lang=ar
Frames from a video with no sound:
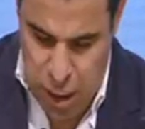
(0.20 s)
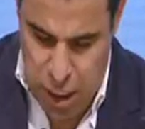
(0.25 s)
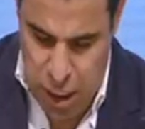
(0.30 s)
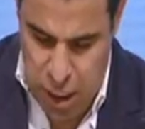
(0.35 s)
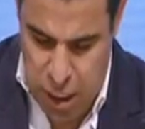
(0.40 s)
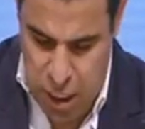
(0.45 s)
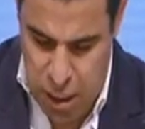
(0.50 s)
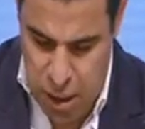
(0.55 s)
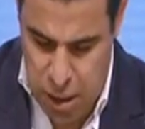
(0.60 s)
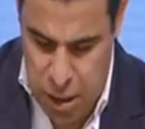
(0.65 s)

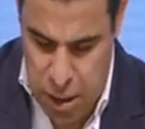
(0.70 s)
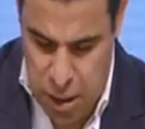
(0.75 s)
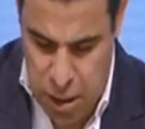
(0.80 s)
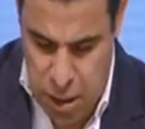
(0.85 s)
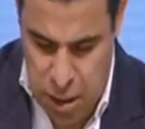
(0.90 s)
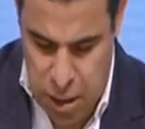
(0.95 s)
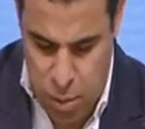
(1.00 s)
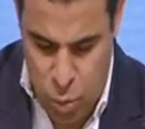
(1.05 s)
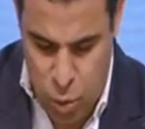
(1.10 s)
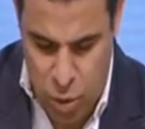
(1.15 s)
نروح
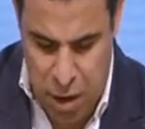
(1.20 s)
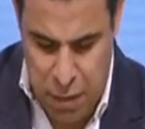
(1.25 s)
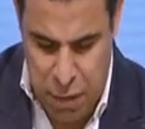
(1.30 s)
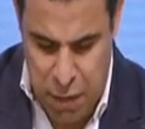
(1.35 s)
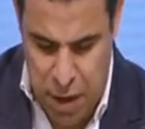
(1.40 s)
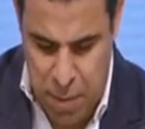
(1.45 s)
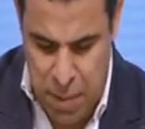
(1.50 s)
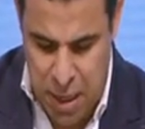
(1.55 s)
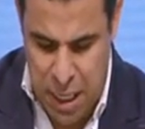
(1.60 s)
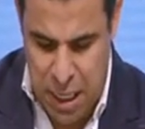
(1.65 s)

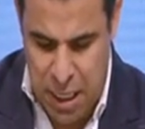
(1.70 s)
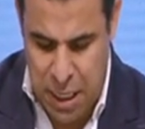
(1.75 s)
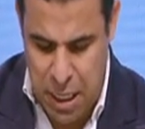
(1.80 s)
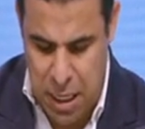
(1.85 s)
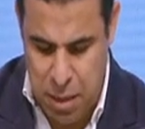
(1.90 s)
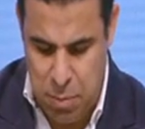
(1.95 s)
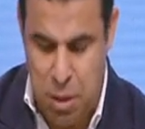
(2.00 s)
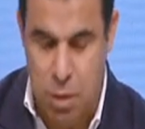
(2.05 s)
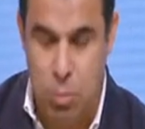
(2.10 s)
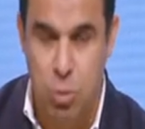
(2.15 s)
لمكافأة آه،
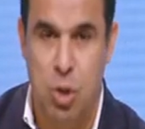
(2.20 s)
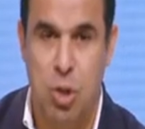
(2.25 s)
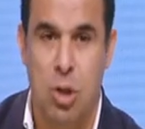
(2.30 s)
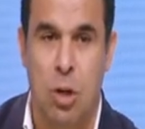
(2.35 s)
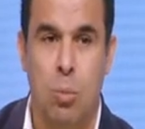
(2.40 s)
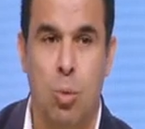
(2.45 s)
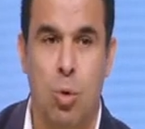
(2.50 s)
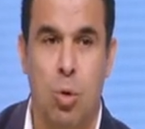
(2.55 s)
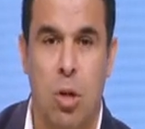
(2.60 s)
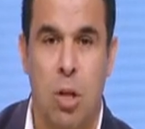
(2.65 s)
مالية من
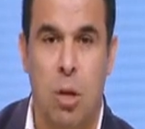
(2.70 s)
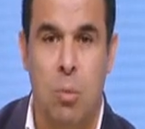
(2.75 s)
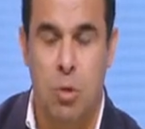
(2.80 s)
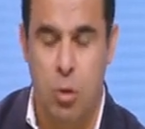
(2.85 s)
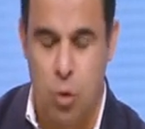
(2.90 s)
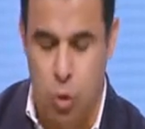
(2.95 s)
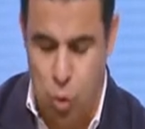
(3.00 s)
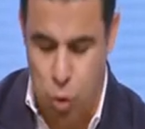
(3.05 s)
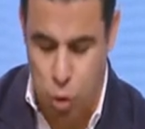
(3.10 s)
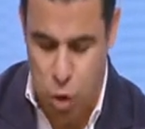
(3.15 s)
المستشار مرتضى
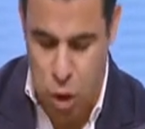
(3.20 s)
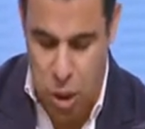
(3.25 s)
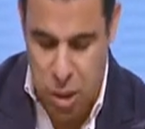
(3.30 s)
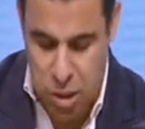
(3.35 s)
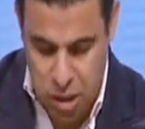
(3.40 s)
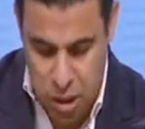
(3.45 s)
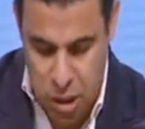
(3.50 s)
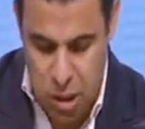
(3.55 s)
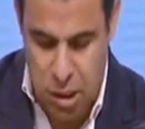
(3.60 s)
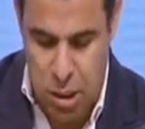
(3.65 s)
منصور
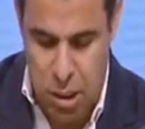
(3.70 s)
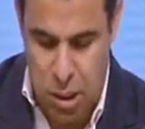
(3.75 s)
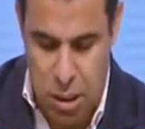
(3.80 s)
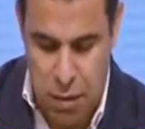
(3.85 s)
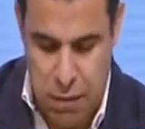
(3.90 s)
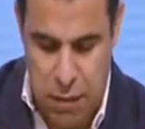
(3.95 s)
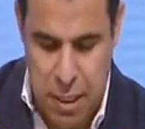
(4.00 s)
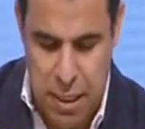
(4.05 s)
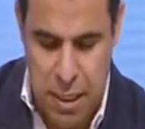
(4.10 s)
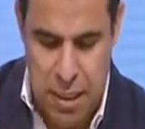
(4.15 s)
شخصيا
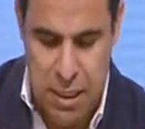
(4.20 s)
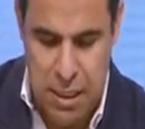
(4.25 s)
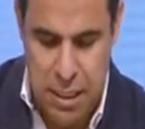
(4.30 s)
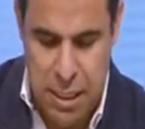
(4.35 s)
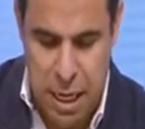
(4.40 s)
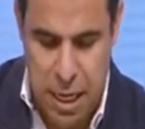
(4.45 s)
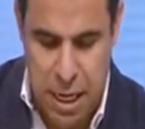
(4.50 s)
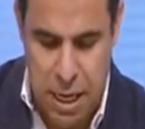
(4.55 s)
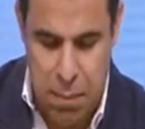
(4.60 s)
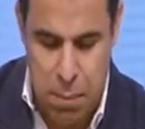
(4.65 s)
لفريق
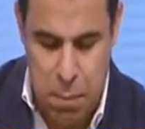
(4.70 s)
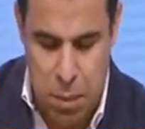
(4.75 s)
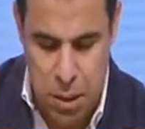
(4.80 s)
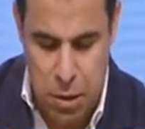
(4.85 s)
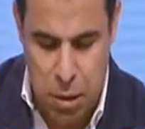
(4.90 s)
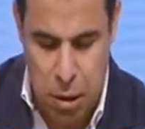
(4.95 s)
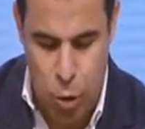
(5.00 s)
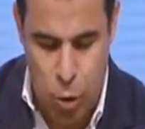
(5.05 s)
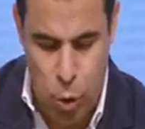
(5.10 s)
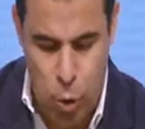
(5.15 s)
السلة
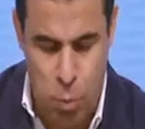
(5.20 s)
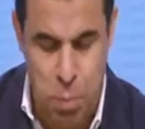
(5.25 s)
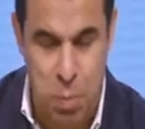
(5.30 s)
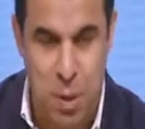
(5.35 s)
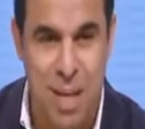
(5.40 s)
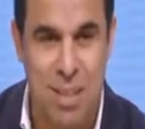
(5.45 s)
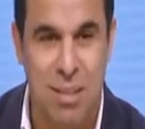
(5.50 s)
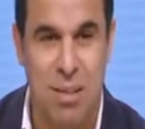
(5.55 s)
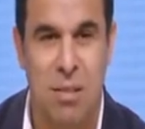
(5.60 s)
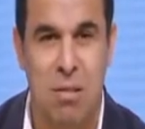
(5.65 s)
بطل
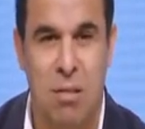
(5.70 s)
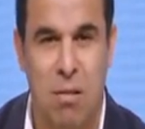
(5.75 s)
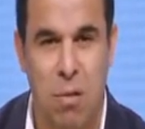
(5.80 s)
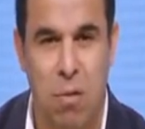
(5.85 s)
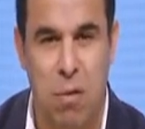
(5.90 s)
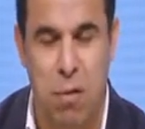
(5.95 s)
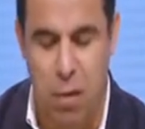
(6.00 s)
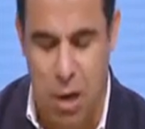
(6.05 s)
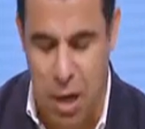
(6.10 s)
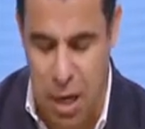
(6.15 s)
أولمبياد
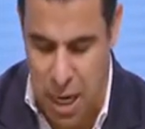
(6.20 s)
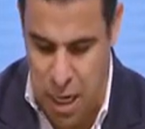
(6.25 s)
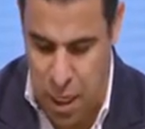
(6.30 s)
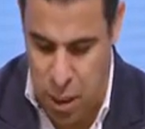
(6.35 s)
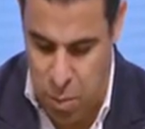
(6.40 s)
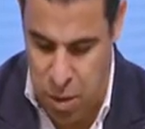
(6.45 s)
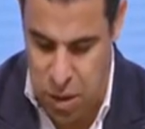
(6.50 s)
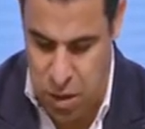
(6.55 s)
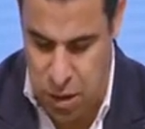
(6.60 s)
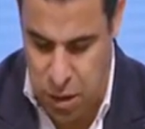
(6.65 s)
الطفل
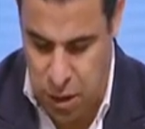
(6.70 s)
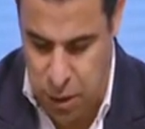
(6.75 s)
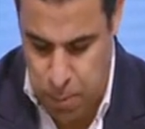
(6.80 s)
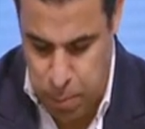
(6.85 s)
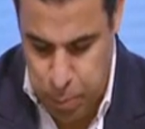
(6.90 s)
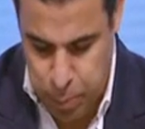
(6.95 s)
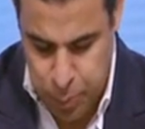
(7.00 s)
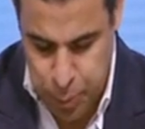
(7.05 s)
المصري